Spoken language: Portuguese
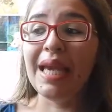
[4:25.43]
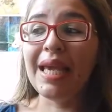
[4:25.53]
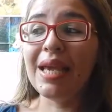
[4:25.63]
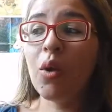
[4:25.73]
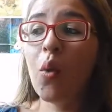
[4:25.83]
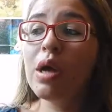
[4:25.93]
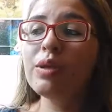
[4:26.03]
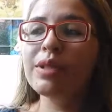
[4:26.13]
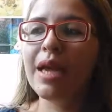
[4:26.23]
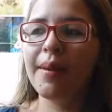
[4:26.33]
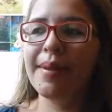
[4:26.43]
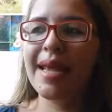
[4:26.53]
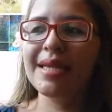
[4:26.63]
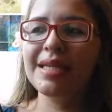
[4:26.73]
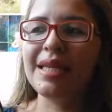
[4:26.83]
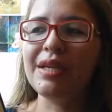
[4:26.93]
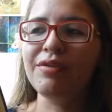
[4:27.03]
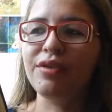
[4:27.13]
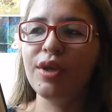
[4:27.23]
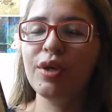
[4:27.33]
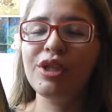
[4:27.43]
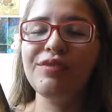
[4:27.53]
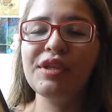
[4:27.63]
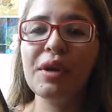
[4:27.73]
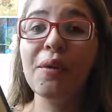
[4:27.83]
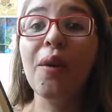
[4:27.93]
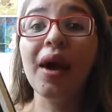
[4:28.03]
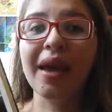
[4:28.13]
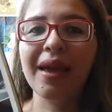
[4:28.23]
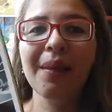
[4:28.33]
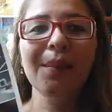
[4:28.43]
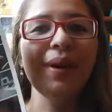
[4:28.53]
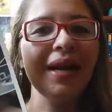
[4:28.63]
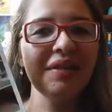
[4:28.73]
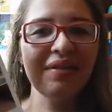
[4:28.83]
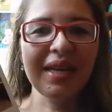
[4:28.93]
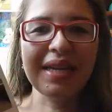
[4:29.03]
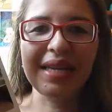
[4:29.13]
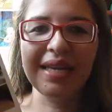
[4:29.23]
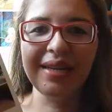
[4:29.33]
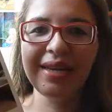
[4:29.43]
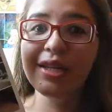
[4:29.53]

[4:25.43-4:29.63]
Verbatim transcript: E quando eu terminei esse livro, eu tive que correr para a livraria.